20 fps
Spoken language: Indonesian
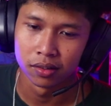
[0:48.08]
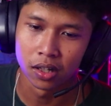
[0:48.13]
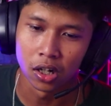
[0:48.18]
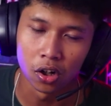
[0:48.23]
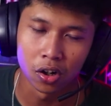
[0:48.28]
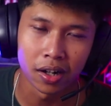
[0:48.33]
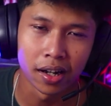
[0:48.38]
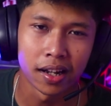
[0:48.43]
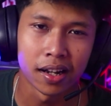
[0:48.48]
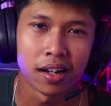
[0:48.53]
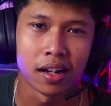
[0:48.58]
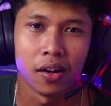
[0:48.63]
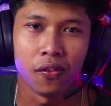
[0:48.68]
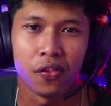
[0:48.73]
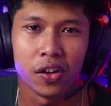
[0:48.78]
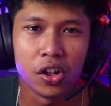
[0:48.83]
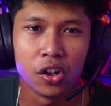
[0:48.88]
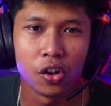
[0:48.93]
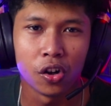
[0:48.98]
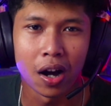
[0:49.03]
Kalau kalian ada
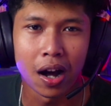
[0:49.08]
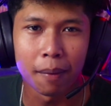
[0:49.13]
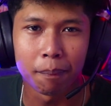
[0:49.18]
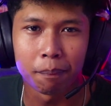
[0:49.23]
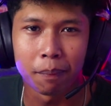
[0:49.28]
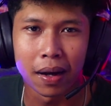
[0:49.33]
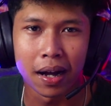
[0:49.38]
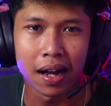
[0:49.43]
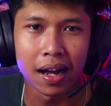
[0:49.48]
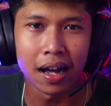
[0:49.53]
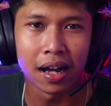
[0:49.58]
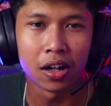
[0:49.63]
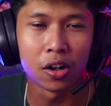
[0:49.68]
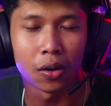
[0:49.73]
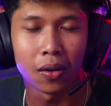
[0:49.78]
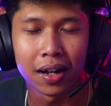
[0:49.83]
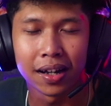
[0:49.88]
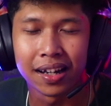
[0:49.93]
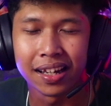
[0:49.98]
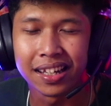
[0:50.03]
video apa
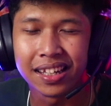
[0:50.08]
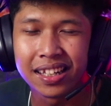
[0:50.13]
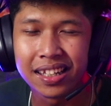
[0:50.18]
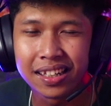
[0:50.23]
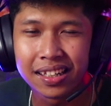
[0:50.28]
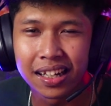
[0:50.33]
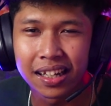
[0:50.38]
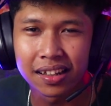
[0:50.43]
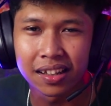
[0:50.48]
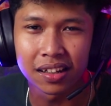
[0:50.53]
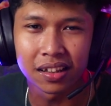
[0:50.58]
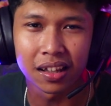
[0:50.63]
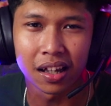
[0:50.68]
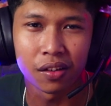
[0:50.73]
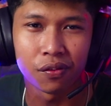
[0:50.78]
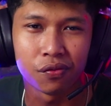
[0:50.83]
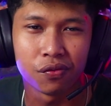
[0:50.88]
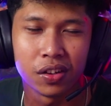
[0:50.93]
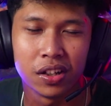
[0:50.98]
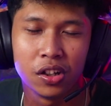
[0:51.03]
atau ada ide
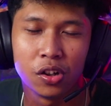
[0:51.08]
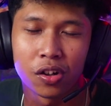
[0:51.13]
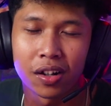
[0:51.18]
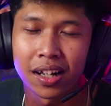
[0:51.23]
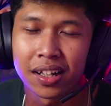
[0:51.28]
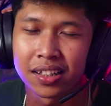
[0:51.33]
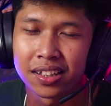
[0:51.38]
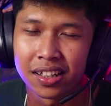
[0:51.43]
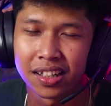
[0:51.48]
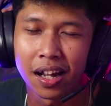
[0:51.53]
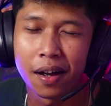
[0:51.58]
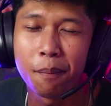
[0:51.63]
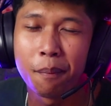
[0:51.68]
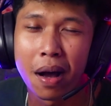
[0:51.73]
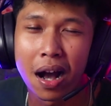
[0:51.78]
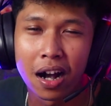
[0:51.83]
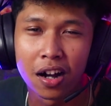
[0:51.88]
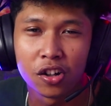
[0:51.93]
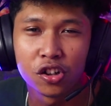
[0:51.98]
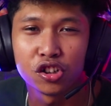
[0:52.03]
tentang video reaction yang
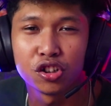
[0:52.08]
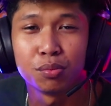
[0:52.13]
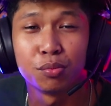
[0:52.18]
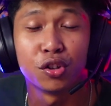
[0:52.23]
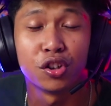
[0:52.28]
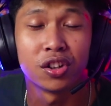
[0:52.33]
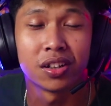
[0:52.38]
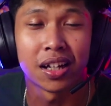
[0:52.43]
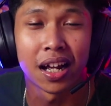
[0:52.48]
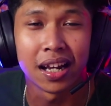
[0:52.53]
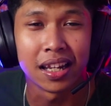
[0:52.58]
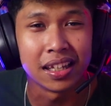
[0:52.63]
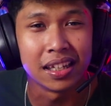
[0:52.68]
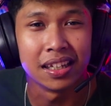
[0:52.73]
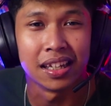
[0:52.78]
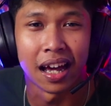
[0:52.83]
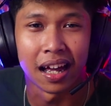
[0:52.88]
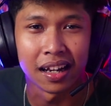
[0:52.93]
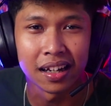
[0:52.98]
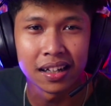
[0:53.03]
bagus menurut
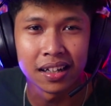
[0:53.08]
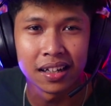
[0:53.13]
kalian,